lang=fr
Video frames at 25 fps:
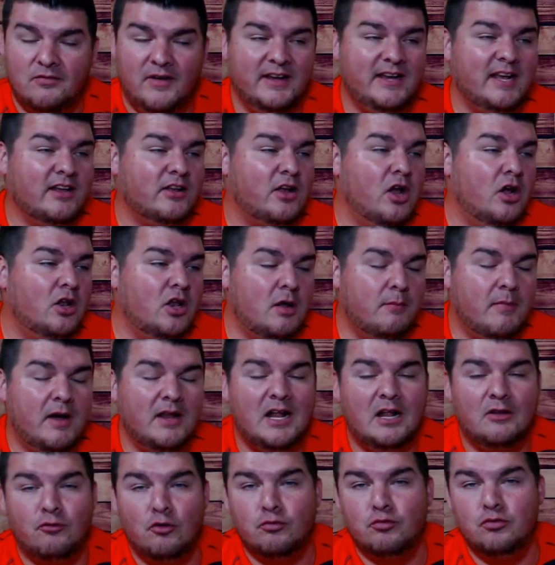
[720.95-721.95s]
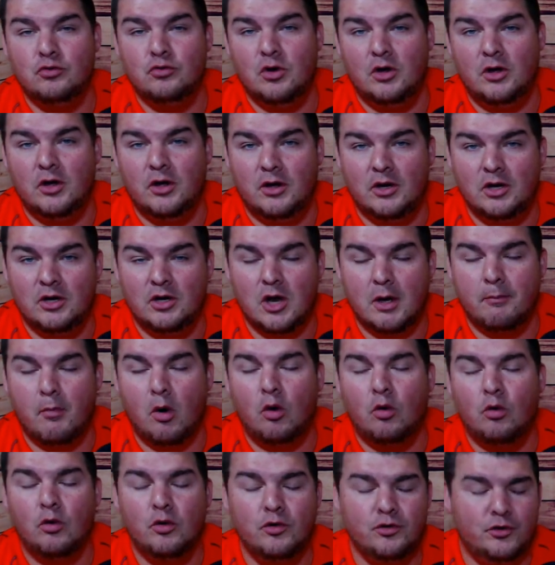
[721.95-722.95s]
24 heures Le Mans, dans le fond, pour le,
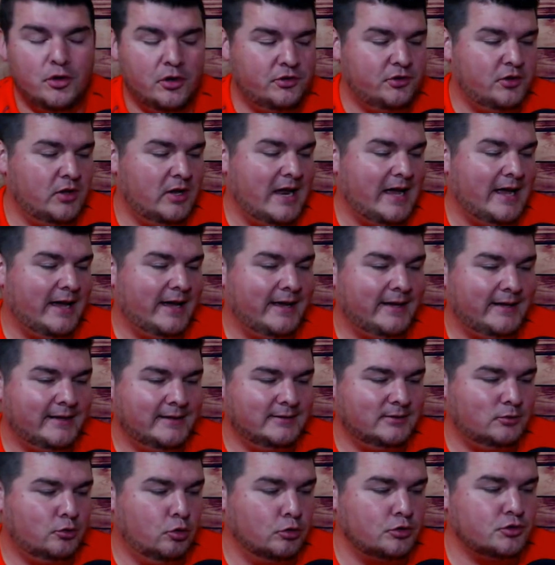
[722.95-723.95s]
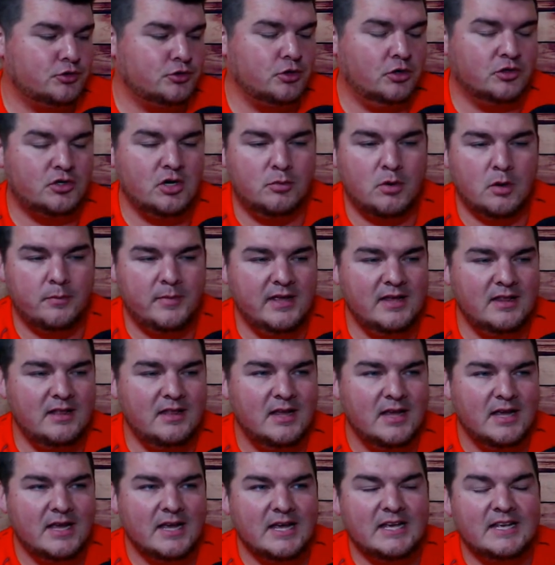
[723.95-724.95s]
monde de la course
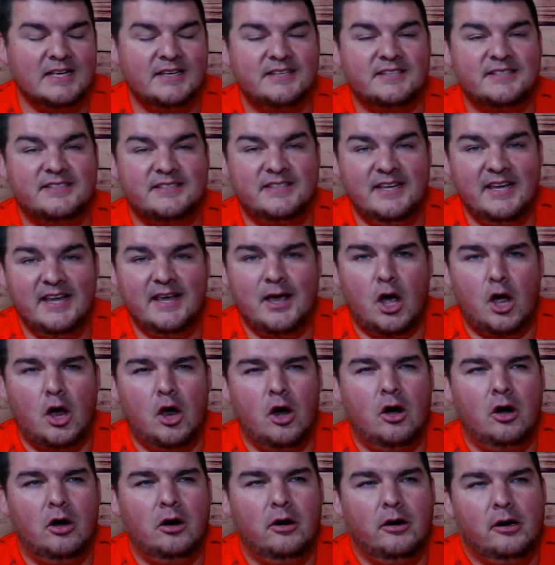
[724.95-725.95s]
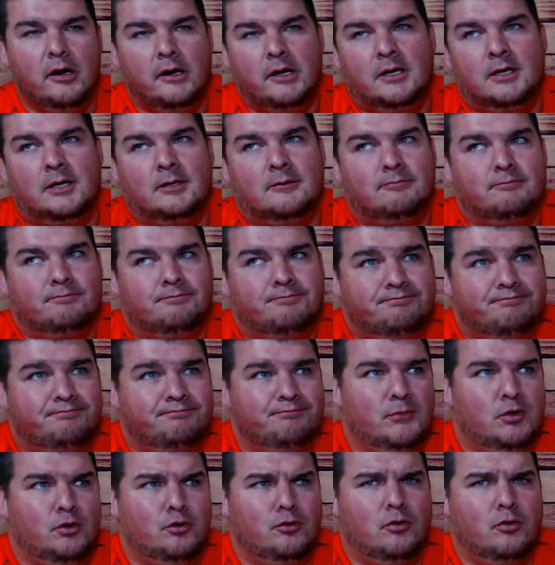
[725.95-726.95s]
automobile, c'est un
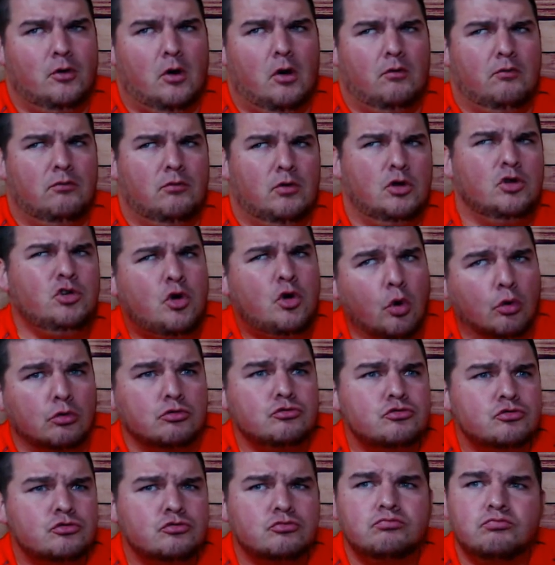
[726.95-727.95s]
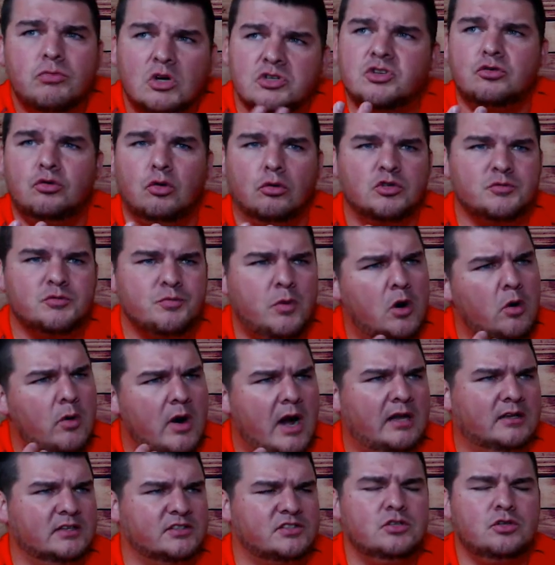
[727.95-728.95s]
une course. c'est une course, pas un
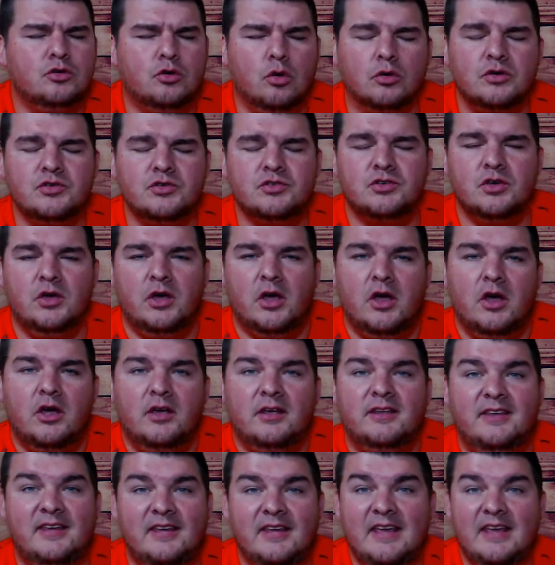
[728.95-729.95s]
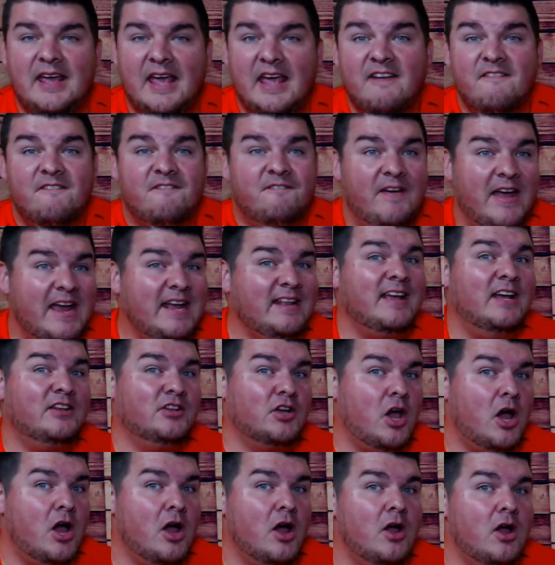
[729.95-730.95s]
rally, c'est une course euh, qui est
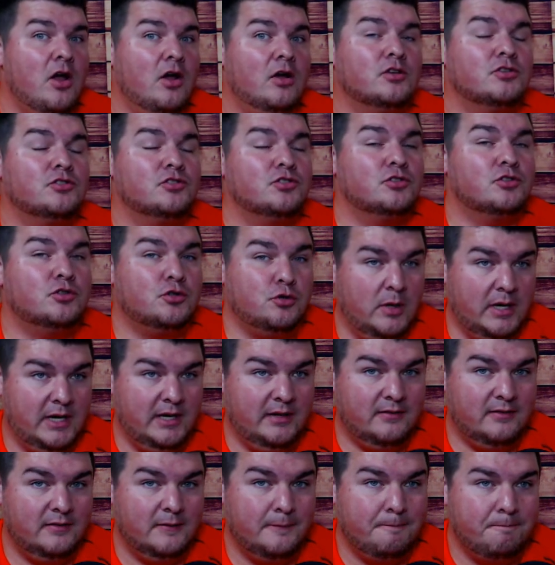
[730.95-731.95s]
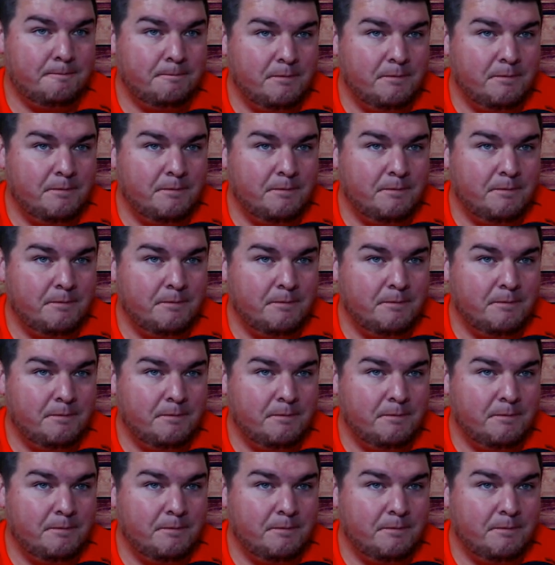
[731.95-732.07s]
24 heures straight.